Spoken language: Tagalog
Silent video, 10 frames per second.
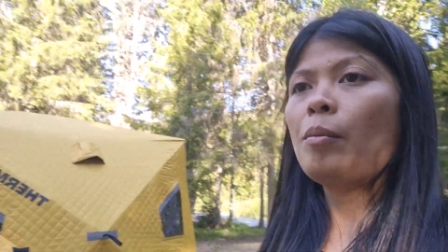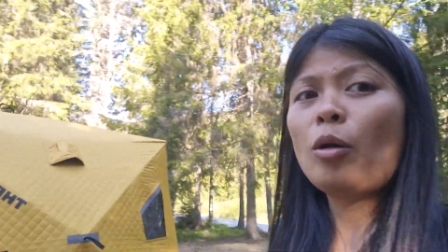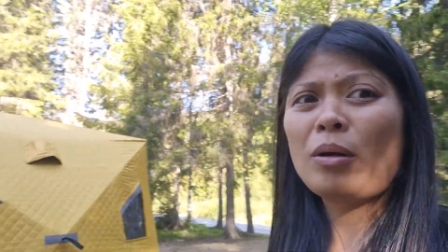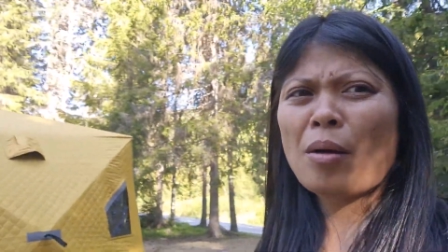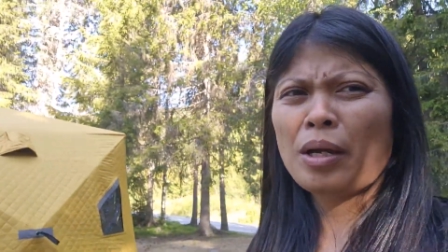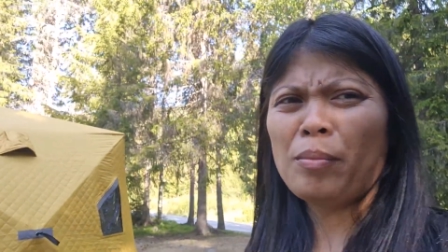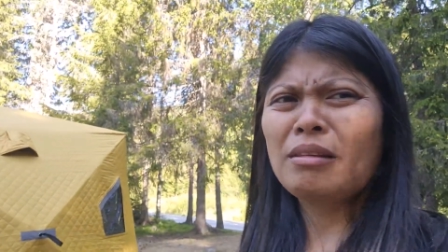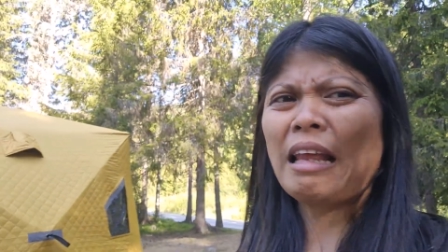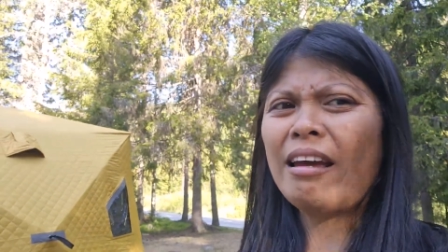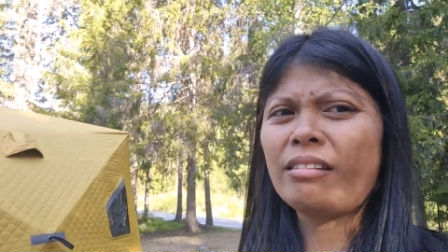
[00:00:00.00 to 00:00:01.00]
Pero marami
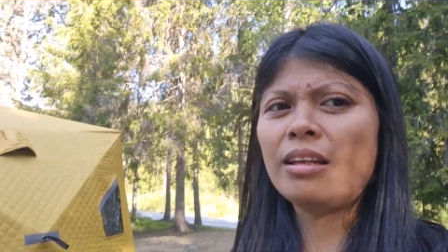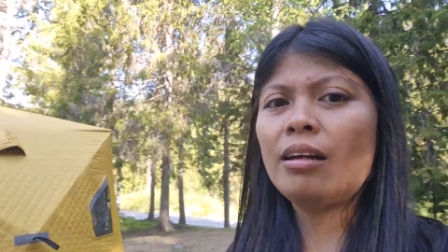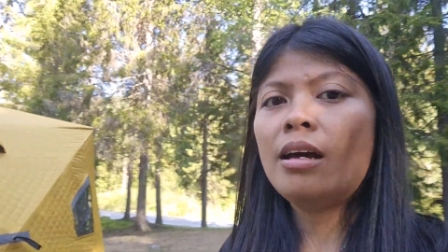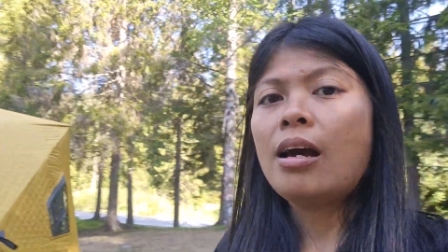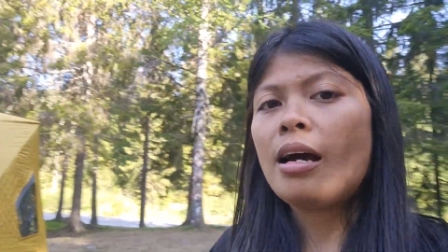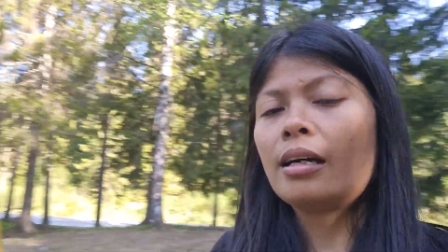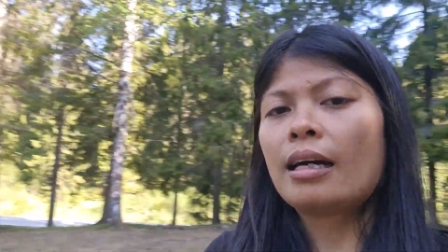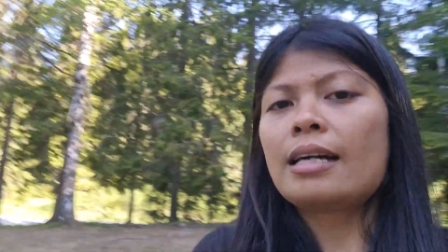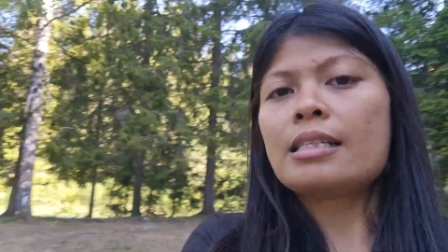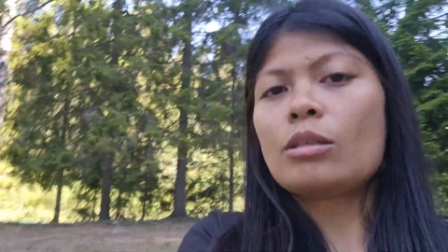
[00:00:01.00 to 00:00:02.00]
kaming tent. Ang
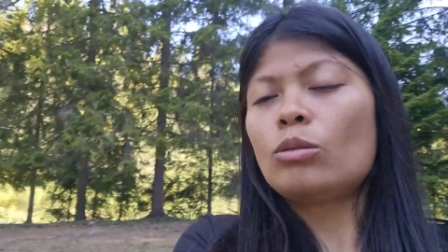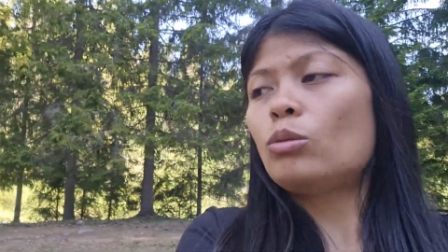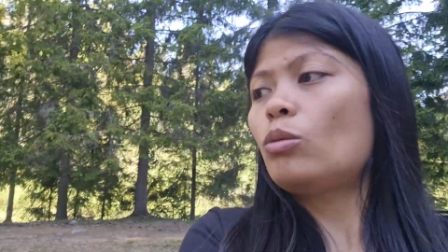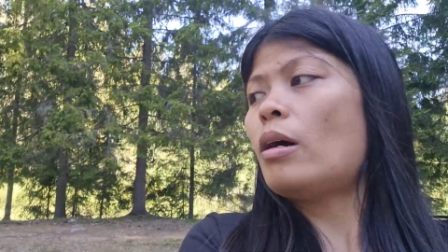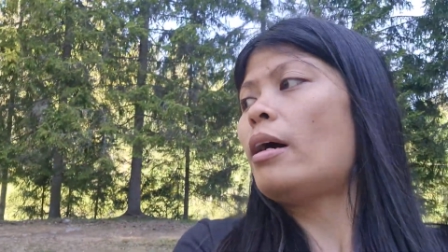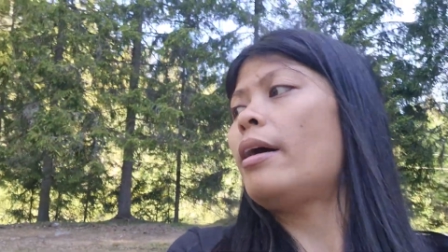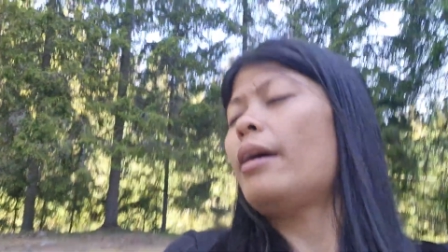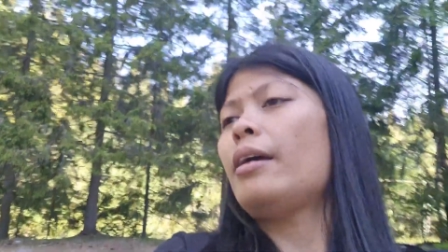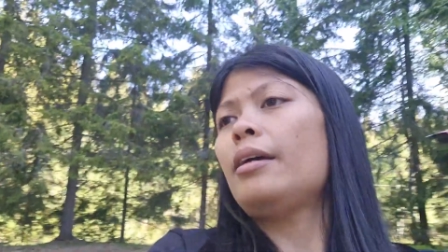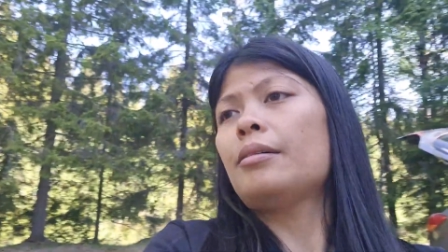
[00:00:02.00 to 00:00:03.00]
kaso
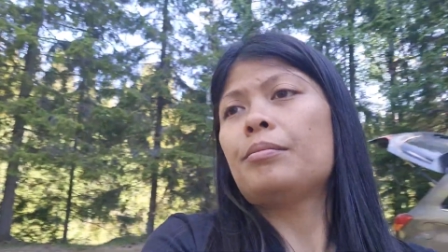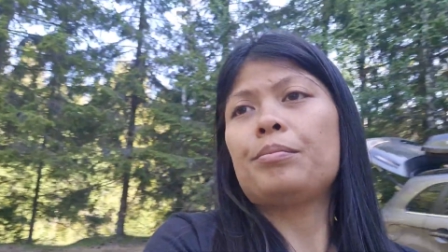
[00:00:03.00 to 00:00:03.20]
ay